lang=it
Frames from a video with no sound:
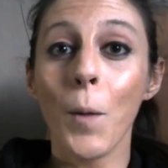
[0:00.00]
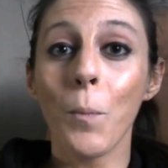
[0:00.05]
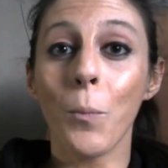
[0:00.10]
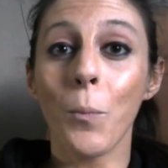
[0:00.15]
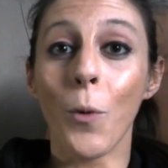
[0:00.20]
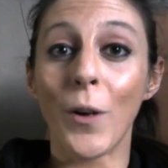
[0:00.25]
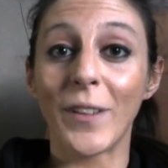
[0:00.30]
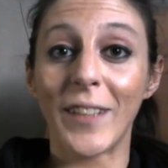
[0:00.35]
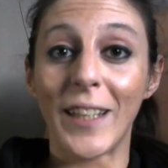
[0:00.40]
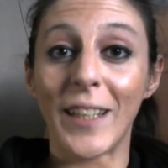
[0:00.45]

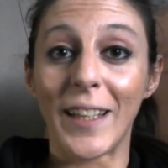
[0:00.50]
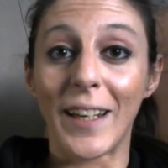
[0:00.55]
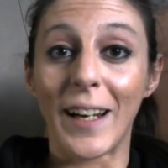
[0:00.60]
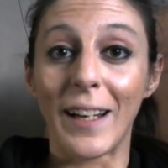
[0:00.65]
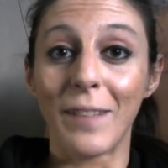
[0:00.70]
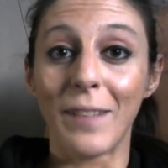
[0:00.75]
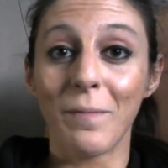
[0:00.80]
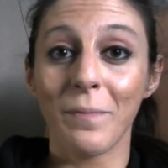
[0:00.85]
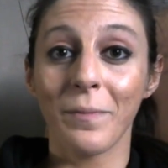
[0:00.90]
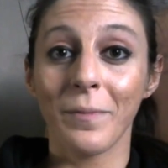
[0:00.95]
puoi
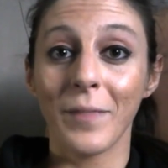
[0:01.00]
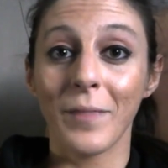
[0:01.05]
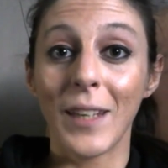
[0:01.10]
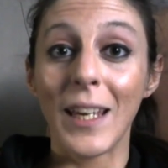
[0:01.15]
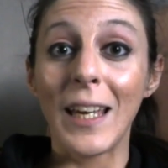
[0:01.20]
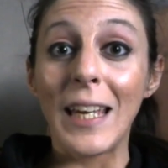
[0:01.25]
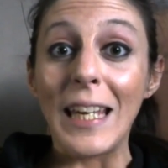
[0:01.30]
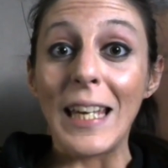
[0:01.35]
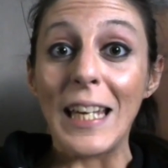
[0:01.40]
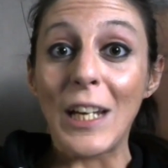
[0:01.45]
dire
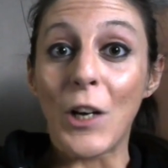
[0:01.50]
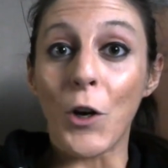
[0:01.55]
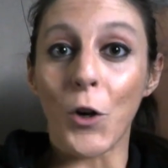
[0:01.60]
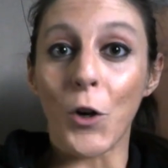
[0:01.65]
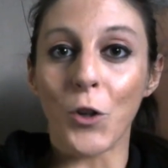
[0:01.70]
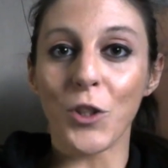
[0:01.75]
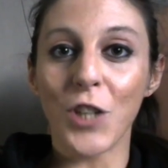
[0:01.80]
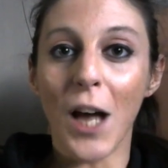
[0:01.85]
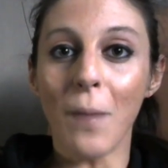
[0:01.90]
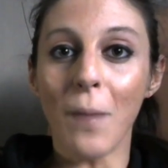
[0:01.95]

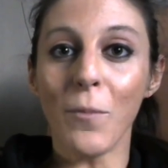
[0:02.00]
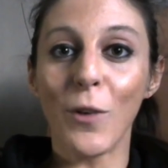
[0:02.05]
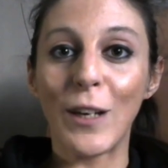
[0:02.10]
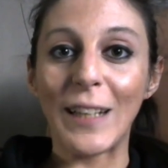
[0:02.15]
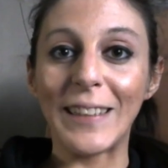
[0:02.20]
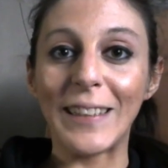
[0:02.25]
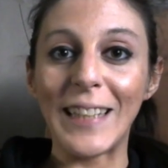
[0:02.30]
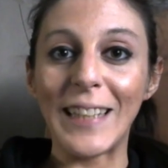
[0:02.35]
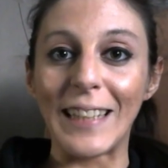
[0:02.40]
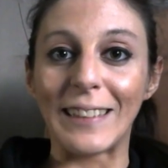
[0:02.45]
incrociamo
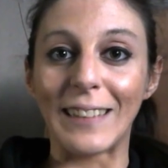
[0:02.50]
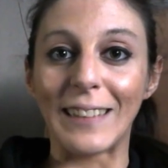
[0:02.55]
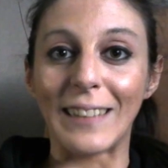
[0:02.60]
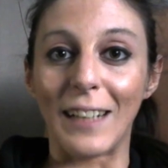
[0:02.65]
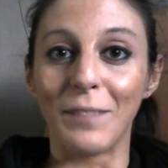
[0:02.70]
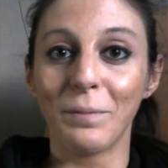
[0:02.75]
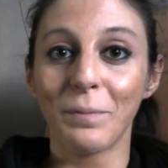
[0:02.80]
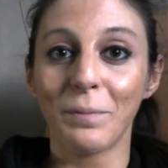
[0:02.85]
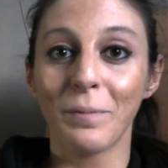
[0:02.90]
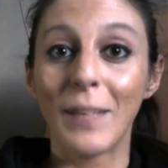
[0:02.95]
le
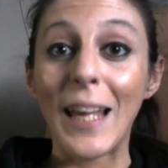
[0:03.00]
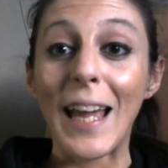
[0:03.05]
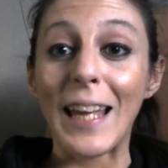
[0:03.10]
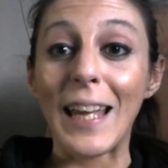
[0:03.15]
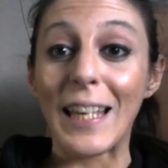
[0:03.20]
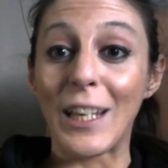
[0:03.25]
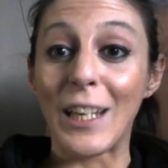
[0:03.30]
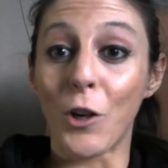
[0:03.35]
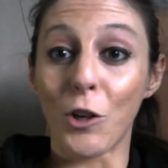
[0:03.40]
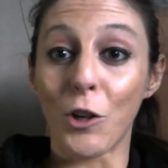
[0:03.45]
dita,
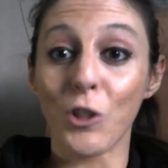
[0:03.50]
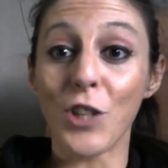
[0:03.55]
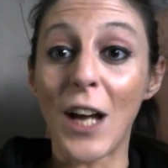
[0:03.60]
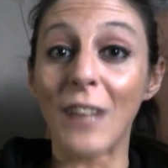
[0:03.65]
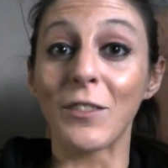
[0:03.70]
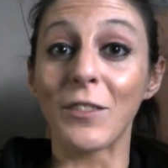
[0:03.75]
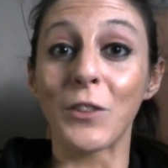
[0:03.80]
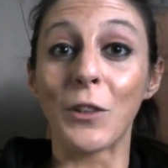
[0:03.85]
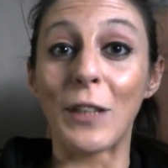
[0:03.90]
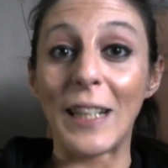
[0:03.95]

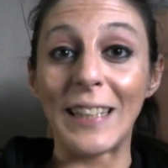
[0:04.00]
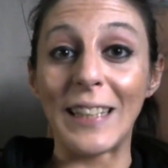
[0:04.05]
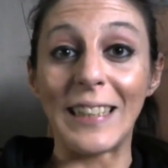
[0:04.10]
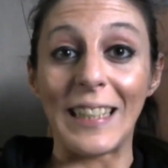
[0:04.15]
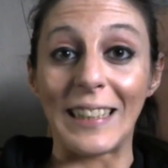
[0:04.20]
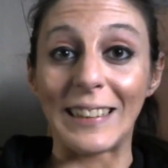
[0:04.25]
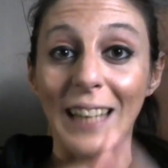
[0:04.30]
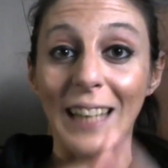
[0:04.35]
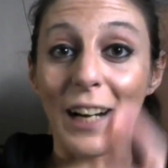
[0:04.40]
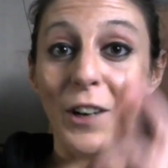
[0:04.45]
incrociando le
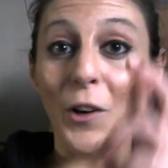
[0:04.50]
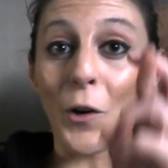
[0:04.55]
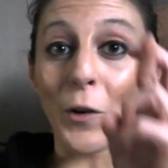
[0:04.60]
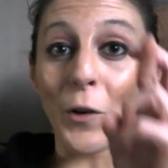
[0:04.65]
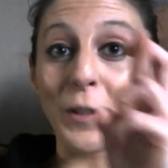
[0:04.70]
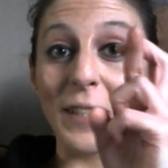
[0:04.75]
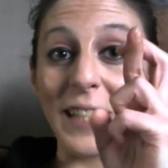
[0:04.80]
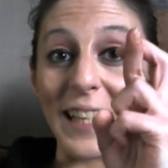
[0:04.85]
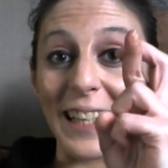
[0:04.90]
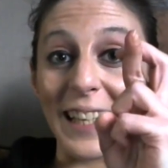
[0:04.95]
dita
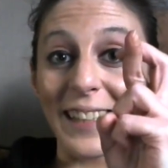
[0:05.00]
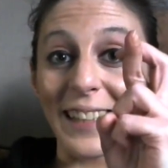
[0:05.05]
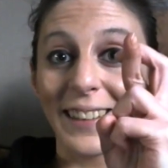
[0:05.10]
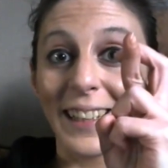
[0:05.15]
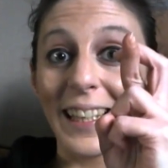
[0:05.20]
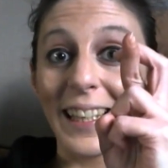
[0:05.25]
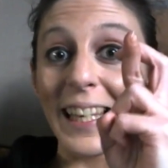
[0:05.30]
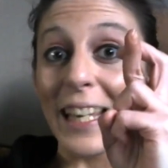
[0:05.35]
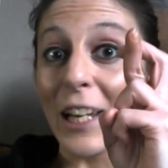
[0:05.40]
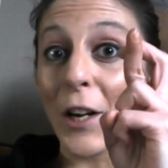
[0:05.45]
così,
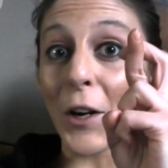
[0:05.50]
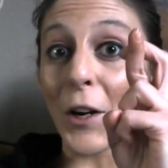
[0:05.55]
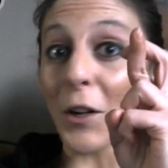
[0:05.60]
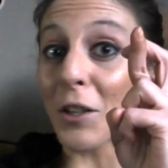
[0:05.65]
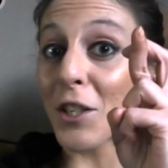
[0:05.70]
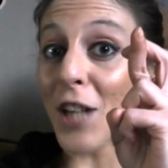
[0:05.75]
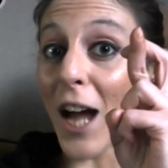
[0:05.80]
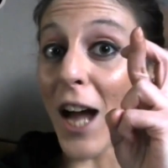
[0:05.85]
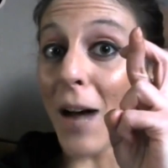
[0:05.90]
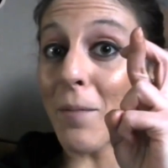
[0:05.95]

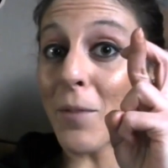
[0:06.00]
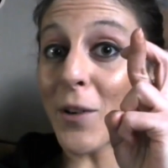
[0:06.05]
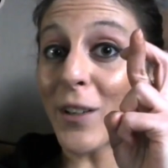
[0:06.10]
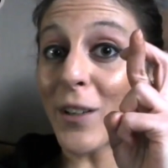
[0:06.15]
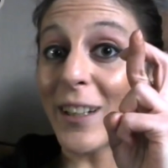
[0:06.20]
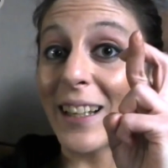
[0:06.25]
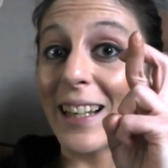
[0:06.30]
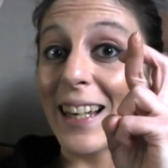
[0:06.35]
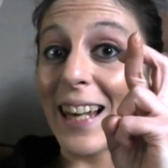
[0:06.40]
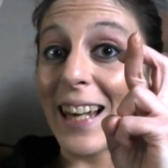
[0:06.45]
incrociamo
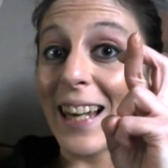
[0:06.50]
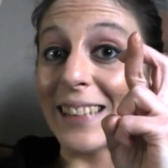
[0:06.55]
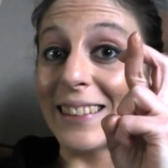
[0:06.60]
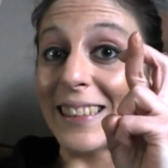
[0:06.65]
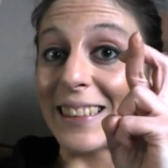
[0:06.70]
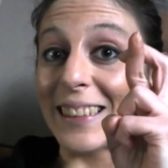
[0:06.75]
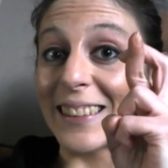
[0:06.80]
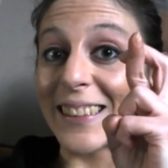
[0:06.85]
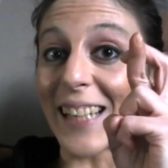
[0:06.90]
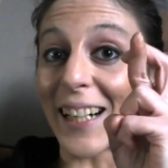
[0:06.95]
le
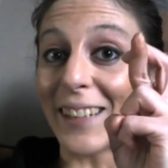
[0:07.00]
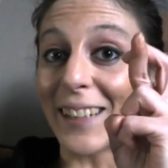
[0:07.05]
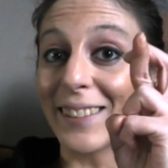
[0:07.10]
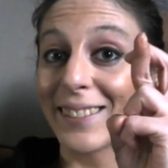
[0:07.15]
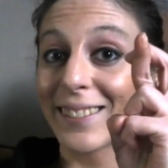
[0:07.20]
dita.